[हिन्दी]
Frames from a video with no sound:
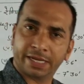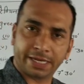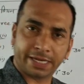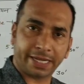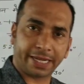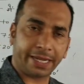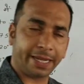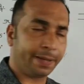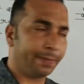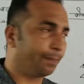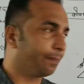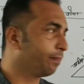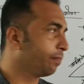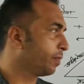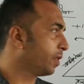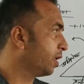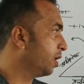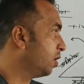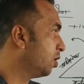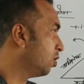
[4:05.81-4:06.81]
ठीक है
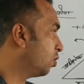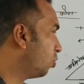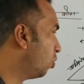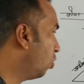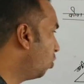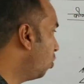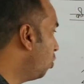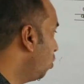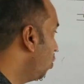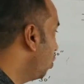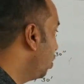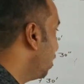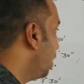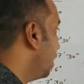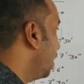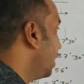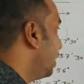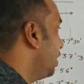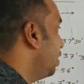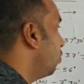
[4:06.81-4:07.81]
तो
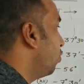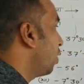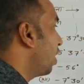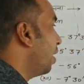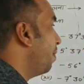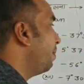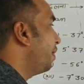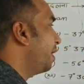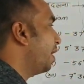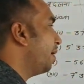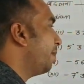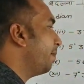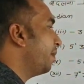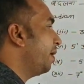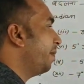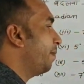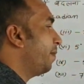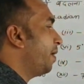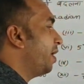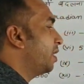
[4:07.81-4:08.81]
ये हो गया बेटा
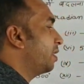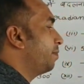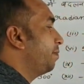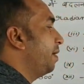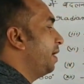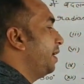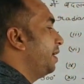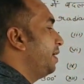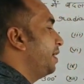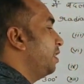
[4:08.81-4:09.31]
अपने पास में